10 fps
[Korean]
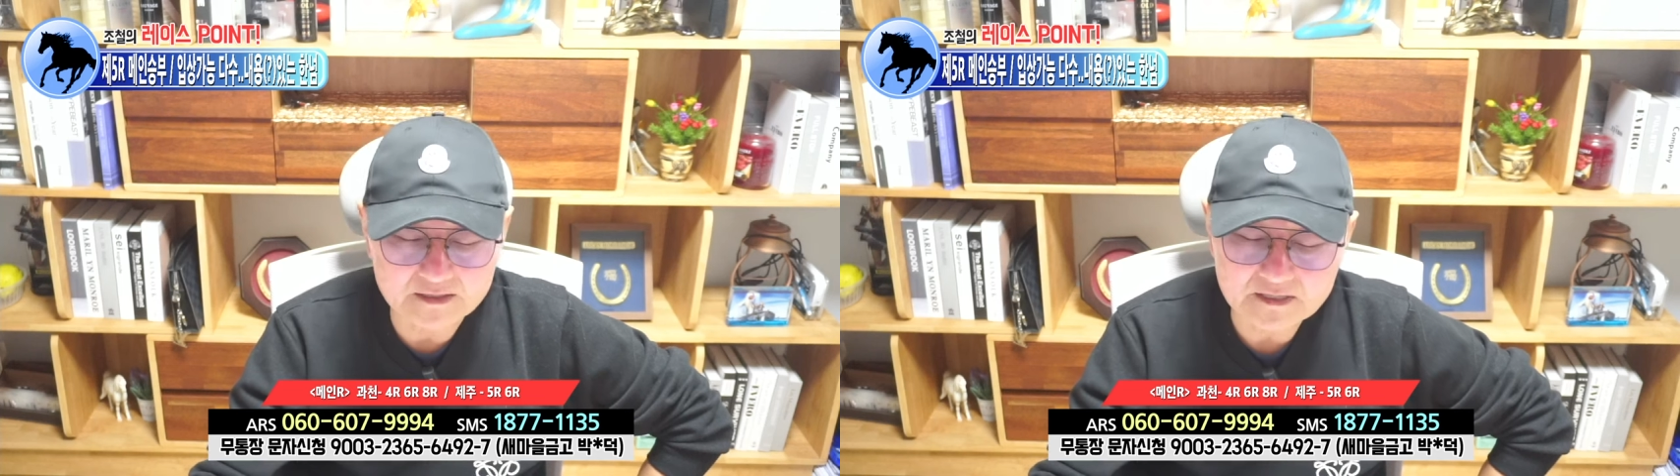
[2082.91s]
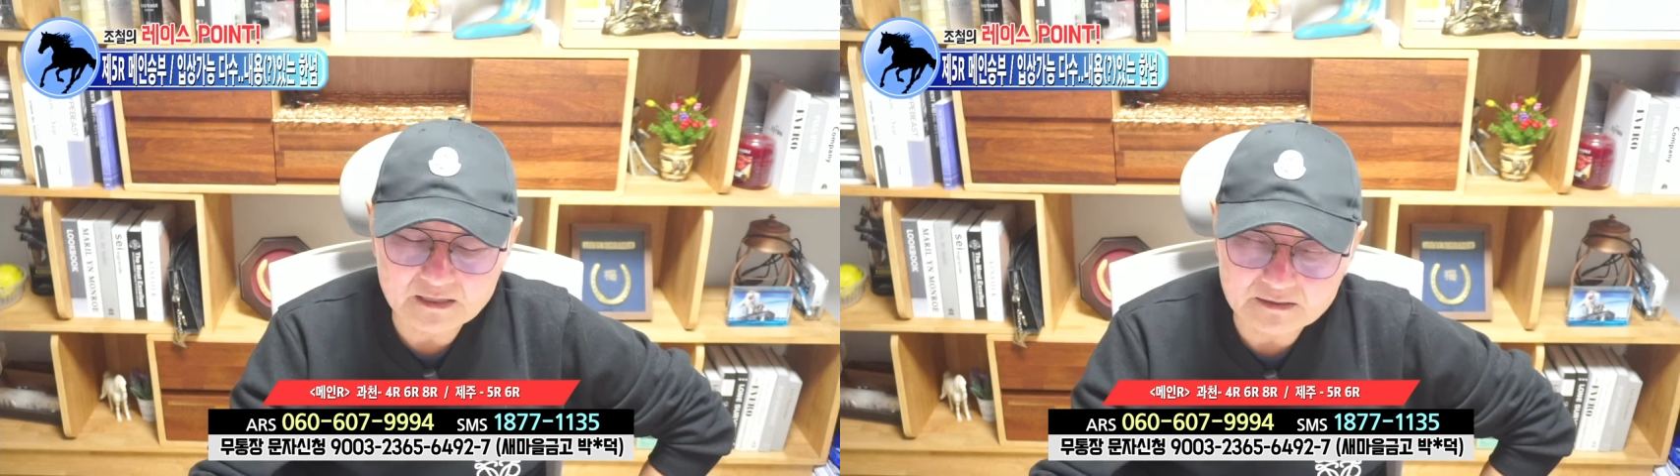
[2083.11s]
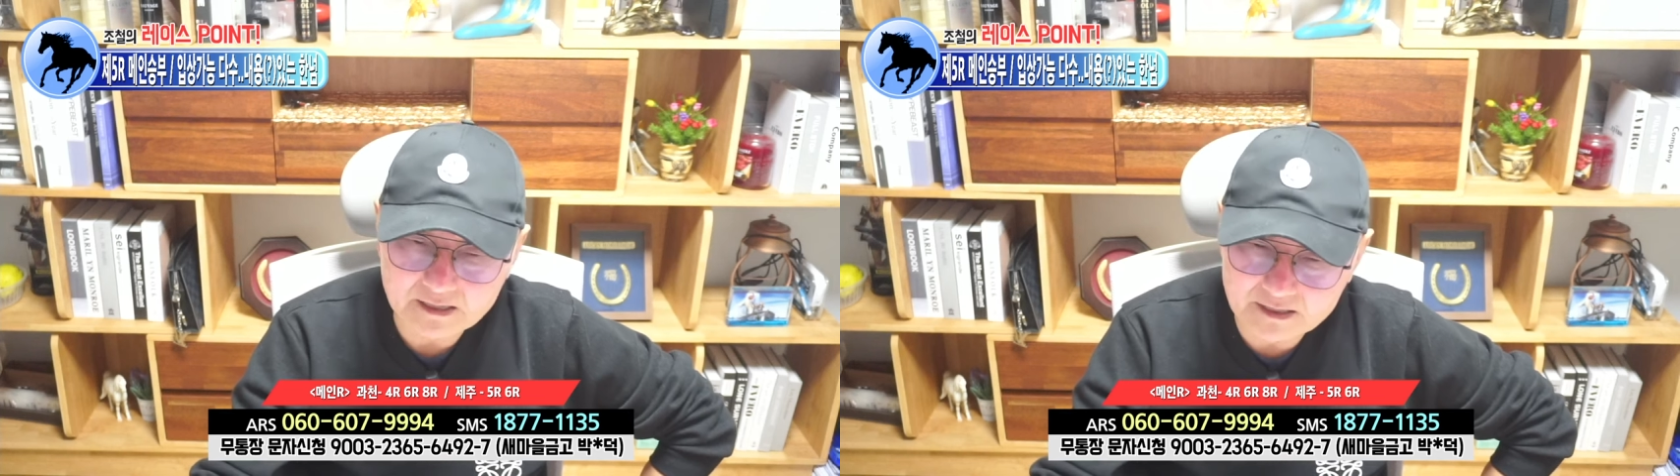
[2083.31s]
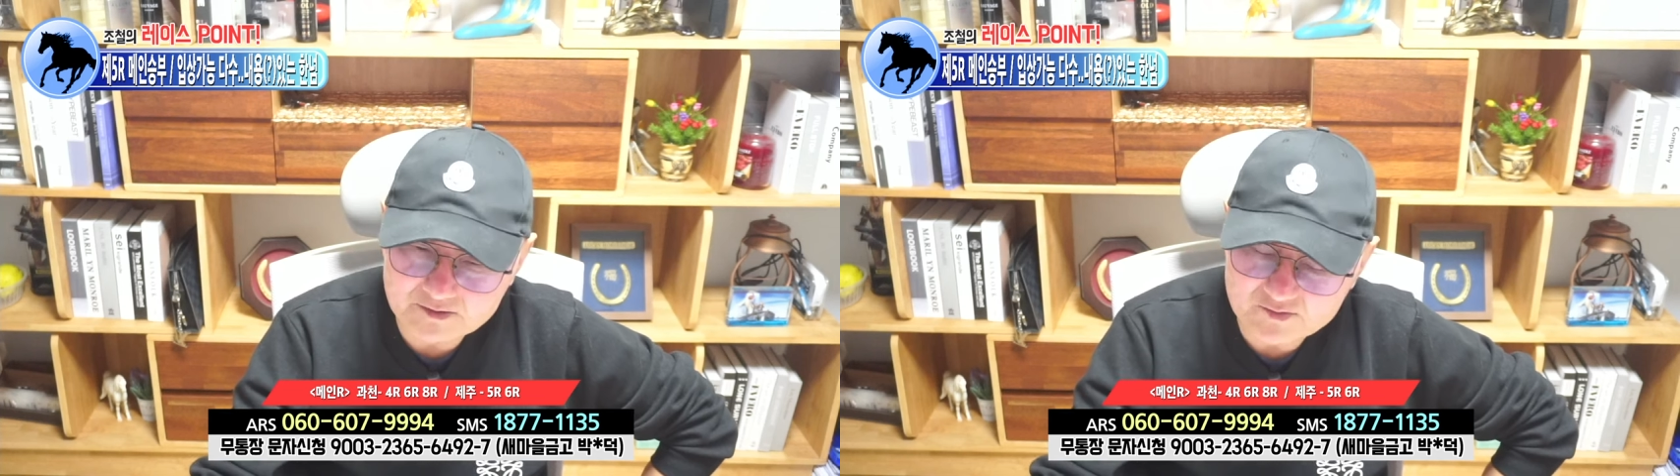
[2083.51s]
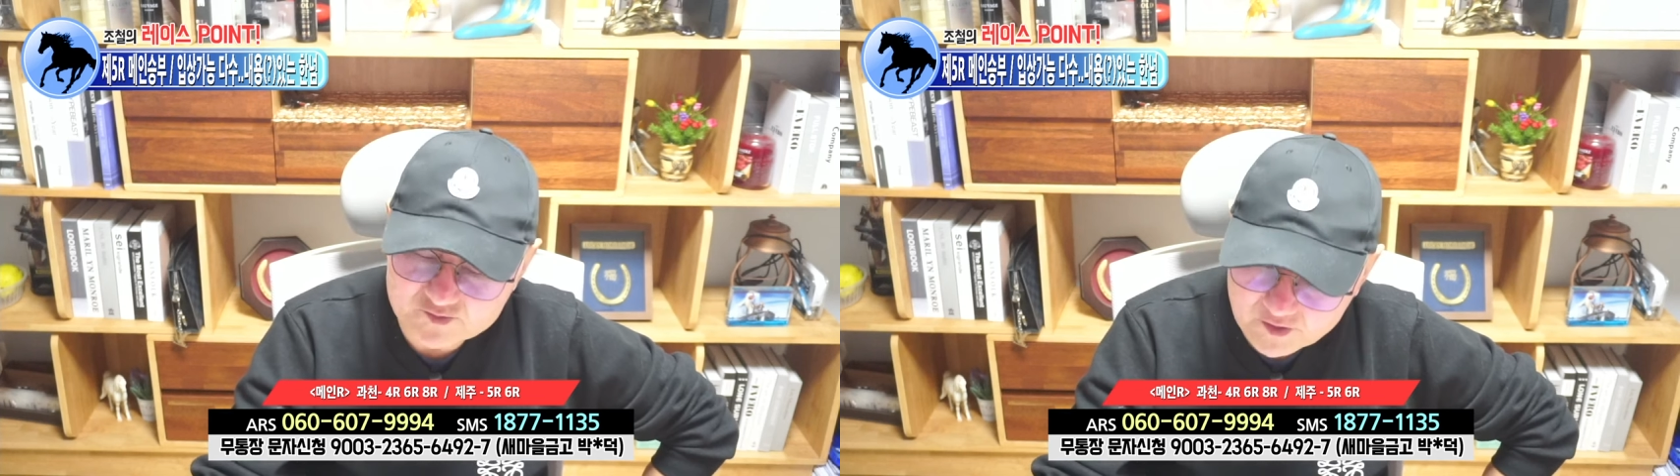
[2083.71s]
상태가
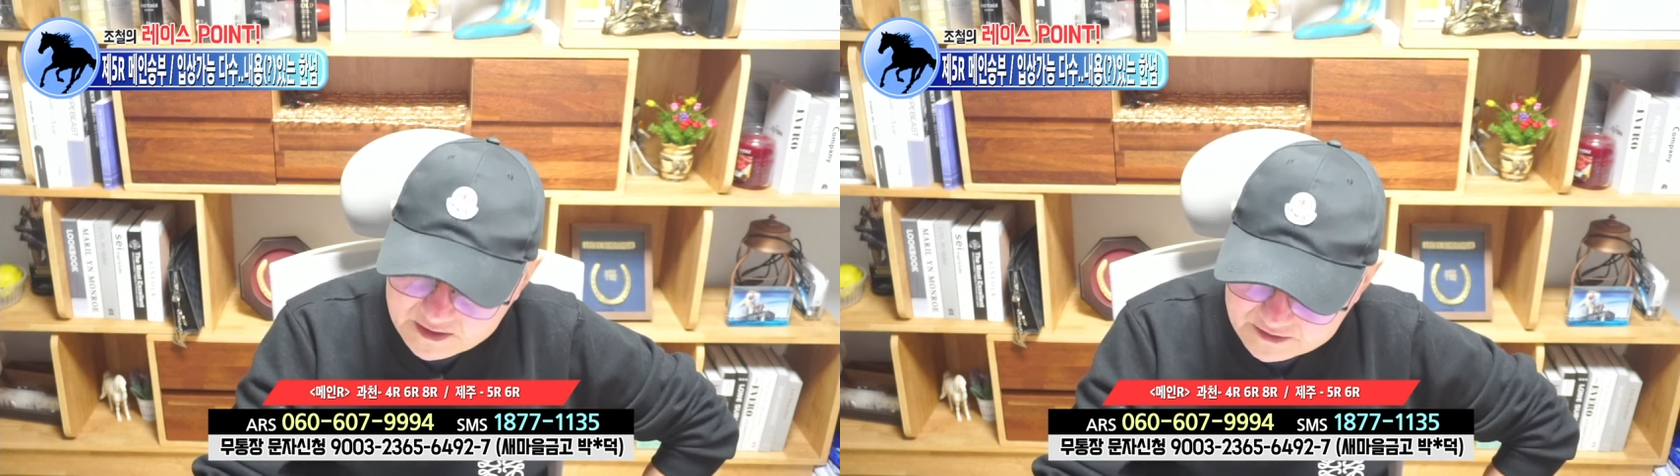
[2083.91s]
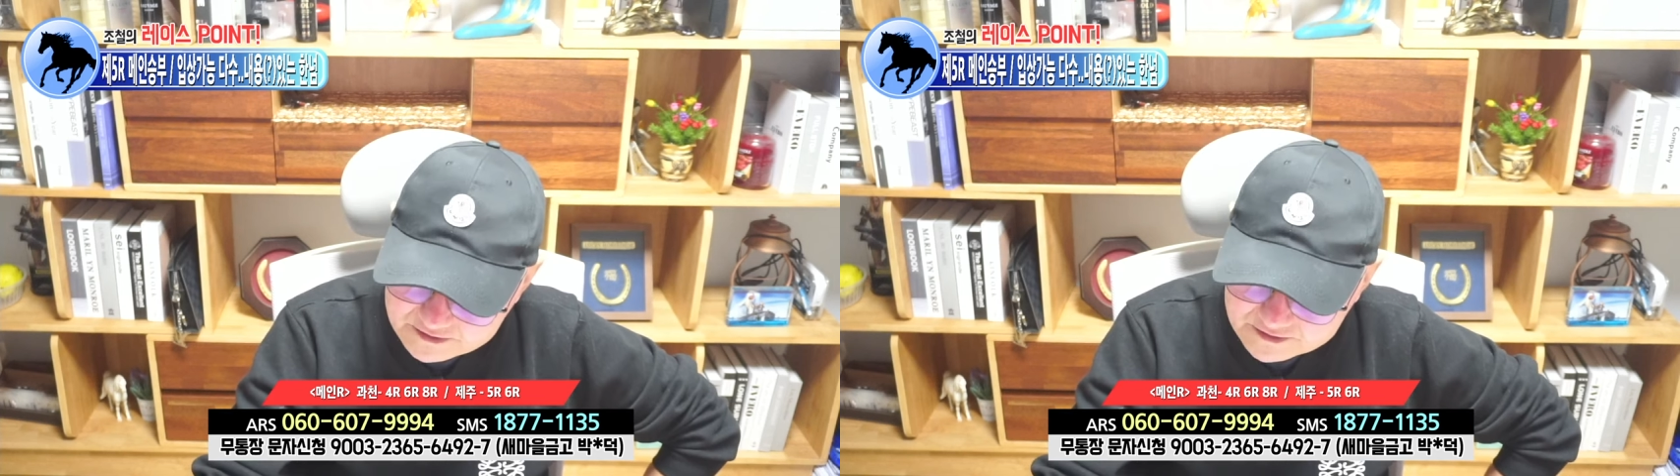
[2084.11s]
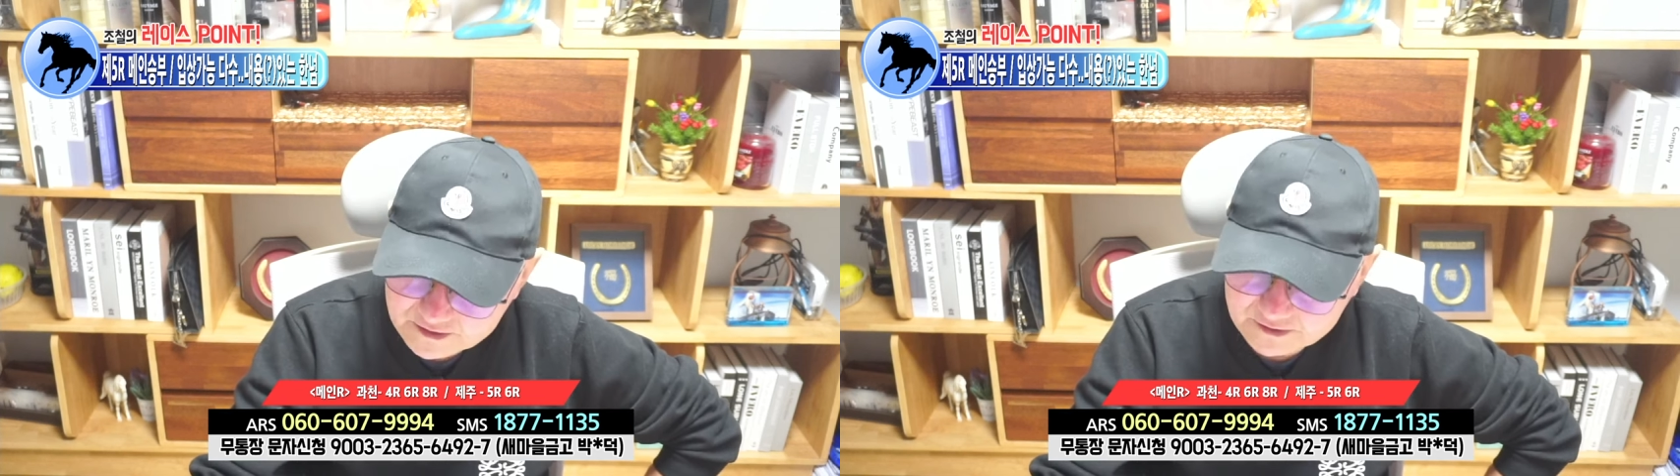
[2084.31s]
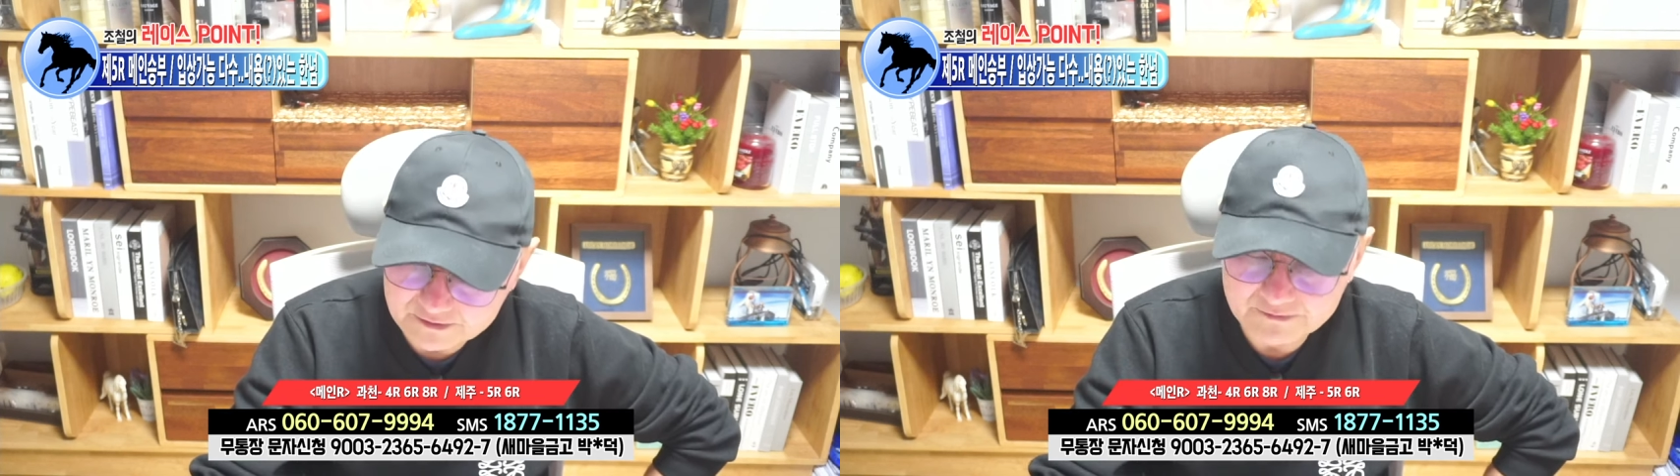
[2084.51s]
좀 좋아졌어